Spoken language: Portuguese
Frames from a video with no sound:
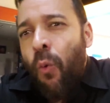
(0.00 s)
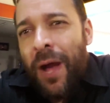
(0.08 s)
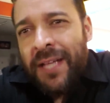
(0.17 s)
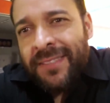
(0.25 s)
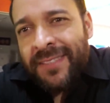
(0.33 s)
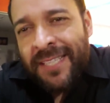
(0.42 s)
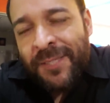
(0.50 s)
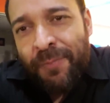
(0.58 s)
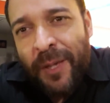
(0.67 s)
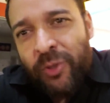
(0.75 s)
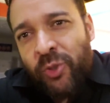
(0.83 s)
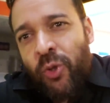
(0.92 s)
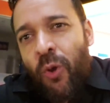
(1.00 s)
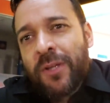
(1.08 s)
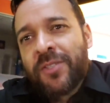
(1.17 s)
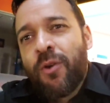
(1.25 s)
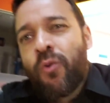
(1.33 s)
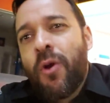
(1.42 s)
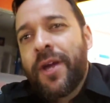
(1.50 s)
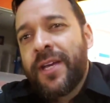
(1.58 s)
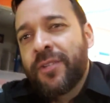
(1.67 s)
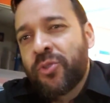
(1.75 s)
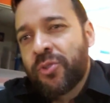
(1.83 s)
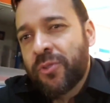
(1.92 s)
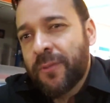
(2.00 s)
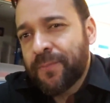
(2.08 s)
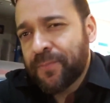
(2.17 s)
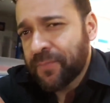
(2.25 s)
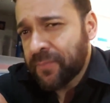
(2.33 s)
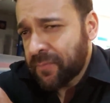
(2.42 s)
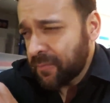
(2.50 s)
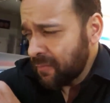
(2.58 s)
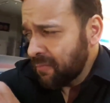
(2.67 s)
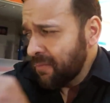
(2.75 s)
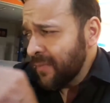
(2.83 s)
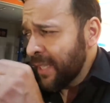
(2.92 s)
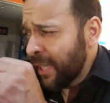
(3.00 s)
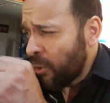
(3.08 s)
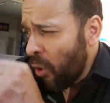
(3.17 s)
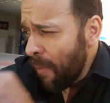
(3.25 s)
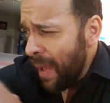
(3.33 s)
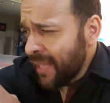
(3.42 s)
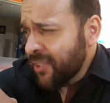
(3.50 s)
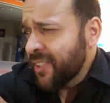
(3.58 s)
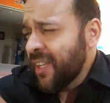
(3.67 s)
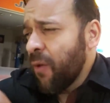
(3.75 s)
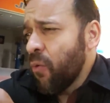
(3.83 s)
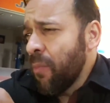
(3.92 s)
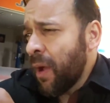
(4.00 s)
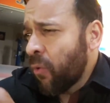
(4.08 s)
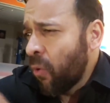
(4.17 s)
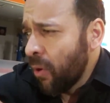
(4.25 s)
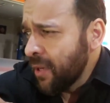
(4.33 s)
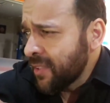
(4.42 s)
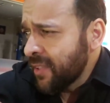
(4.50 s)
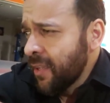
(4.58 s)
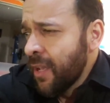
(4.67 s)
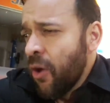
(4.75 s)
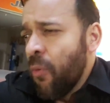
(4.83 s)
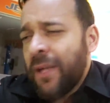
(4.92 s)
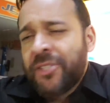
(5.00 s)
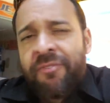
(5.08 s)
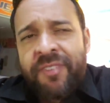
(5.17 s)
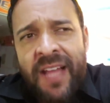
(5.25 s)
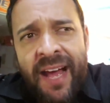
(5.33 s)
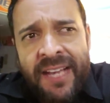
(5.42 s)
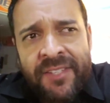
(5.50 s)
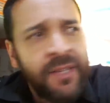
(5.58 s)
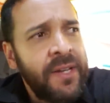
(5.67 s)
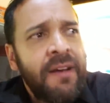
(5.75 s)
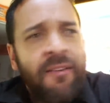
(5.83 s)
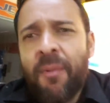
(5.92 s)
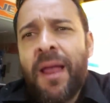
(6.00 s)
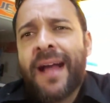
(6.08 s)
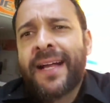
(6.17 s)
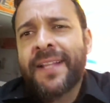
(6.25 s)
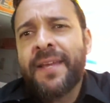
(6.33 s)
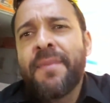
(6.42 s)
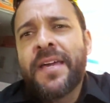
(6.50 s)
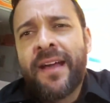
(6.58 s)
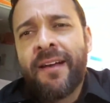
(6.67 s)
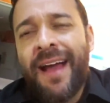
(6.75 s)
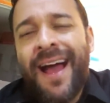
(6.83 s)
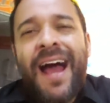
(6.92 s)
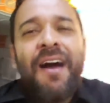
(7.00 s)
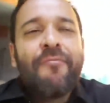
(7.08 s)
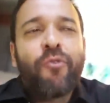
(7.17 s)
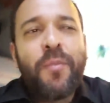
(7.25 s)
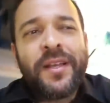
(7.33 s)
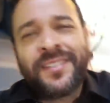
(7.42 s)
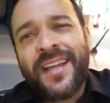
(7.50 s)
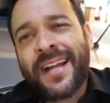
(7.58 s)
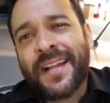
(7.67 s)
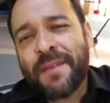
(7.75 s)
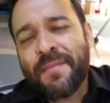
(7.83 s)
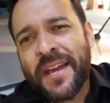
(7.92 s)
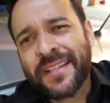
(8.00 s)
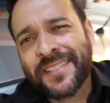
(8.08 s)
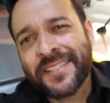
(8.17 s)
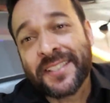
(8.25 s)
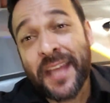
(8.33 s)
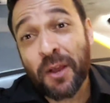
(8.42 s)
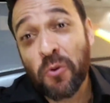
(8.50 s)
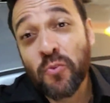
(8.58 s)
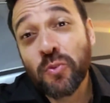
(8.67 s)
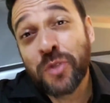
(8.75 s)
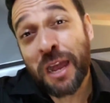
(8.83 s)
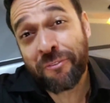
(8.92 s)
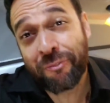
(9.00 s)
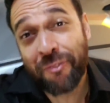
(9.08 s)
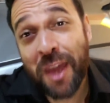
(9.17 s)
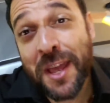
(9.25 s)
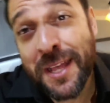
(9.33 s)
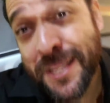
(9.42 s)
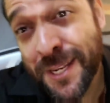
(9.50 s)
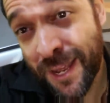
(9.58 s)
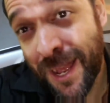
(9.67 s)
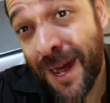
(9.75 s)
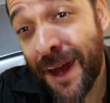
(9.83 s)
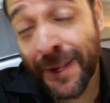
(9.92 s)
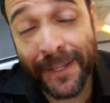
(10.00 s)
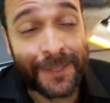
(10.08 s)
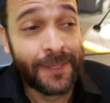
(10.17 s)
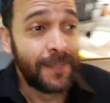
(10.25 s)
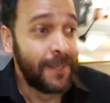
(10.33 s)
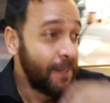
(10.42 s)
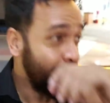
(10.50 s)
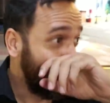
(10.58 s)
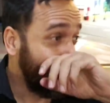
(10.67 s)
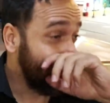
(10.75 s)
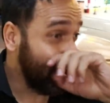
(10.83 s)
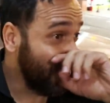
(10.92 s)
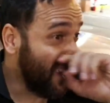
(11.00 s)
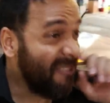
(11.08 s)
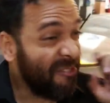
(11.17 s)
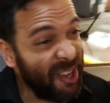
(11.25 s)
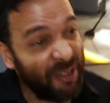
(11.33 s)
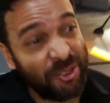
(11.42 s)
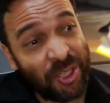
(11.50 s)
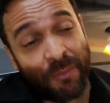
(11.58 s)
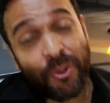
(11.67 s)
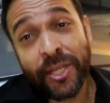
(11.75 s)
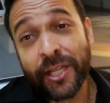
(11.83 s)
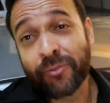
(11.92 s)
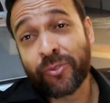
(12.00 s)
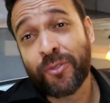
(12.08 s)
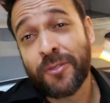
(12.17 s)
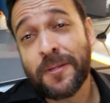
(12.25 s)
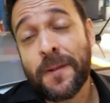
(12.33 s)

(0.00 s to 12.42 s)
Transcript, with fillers: Quantas pessoas eu conheço? Começa uma coisa, uma atividade. Vamos lá, academia. Ah, vou começar academia segunda-feira. Porque segunda-feira é um dia bonito.